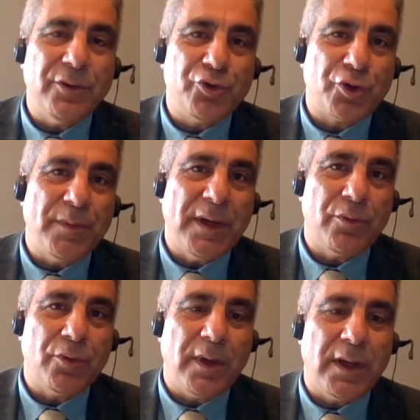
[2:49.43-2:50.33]
en düşük
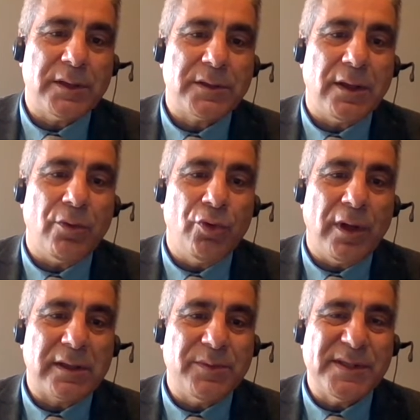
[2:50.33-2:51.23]
memur maaşı yani
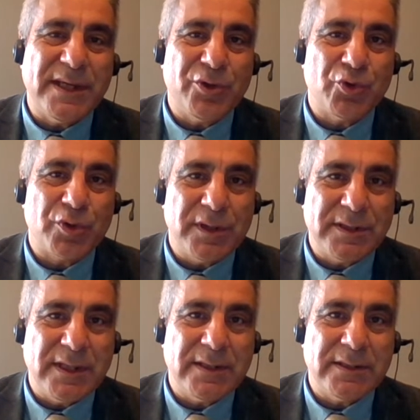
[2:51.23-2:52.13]

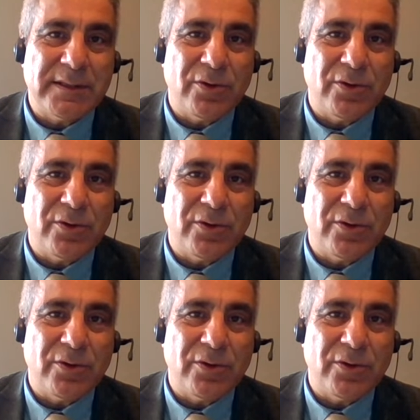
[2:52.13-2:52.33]
16.848